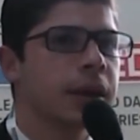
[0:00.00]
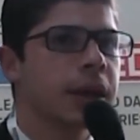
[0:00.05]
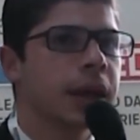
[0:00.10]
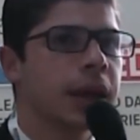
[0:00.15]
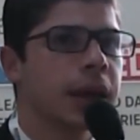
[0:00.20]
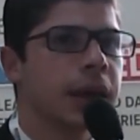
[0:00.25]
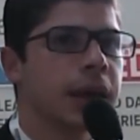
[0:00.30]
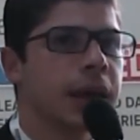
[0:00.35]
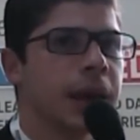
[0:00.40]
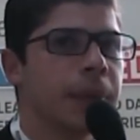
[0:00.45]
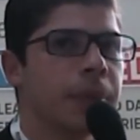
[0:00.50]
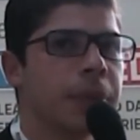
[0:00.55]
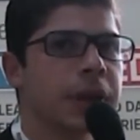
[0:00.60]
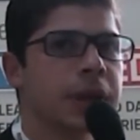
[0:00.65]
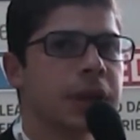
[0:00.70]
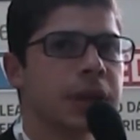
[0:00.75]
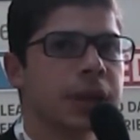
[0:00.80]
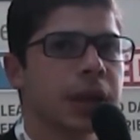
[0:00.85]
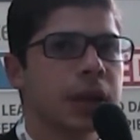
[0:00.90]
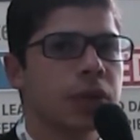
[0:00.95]
de la
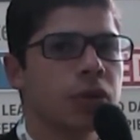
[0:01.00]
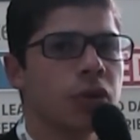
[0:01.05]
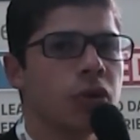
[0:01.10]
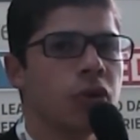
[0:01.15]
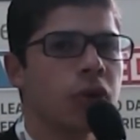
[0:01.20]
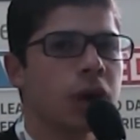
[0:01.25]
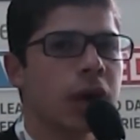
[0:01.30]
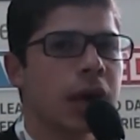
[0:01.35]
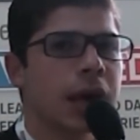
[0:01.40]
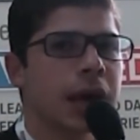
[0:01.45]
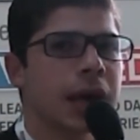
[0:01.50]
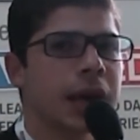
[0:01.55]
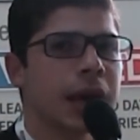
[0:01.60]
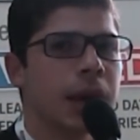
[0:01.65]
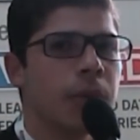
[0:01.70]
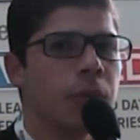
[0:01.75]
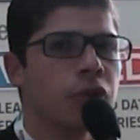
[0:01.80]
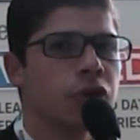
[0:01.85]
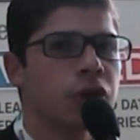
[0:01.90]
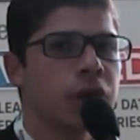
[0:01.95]
presentación lo que
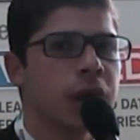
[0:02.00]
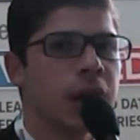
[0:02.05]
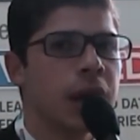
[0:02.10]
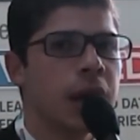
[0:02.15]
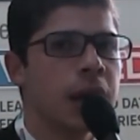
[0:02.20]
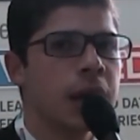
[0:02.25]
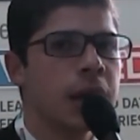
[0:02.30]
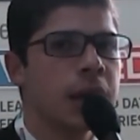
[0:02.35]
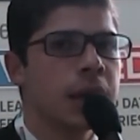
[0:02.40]
queríamos era